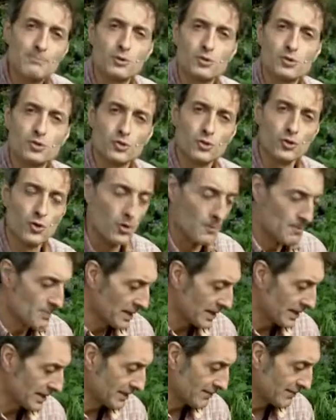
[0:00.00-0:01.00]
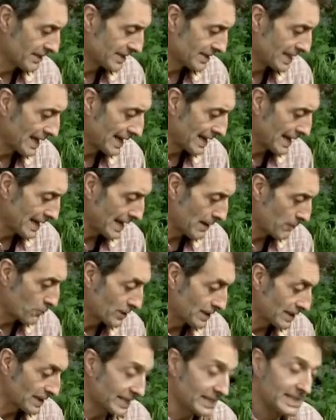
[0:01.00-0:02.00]
possono diventare
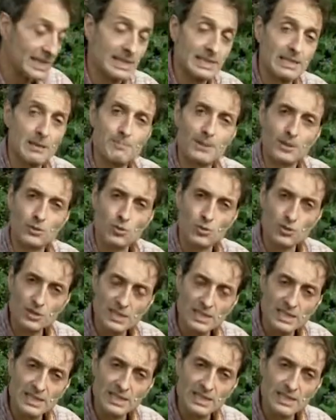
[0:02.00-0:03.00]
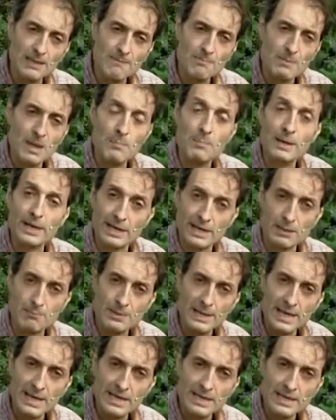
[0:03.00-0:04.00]
un ingrediente per tortini, per
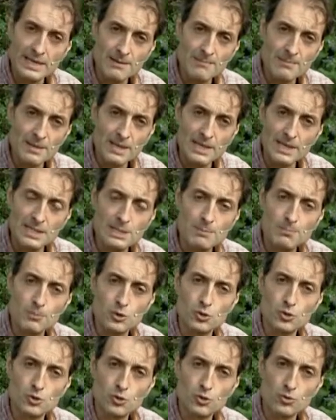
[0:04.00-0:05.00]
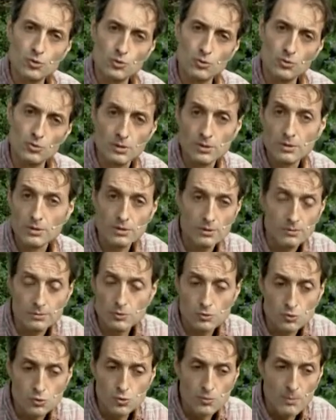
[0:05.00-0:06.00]
ripieni e si possono co- eh,
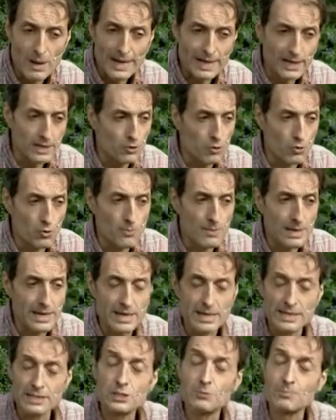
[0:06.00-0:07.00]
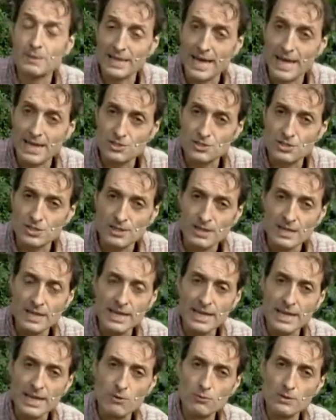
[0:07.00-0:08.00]
consumare come gli spinaci.
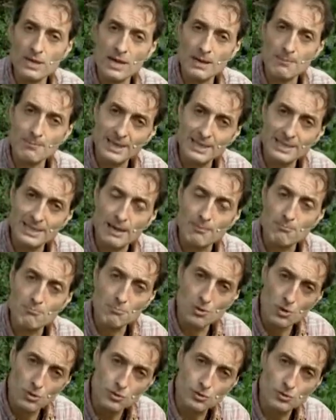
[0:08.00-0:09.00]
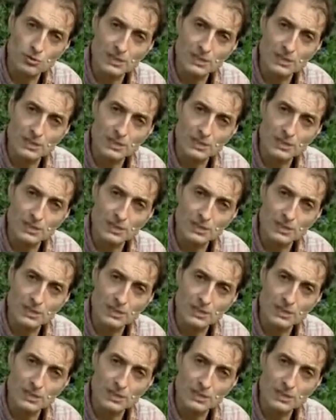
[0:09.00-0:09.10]
È una pianta molto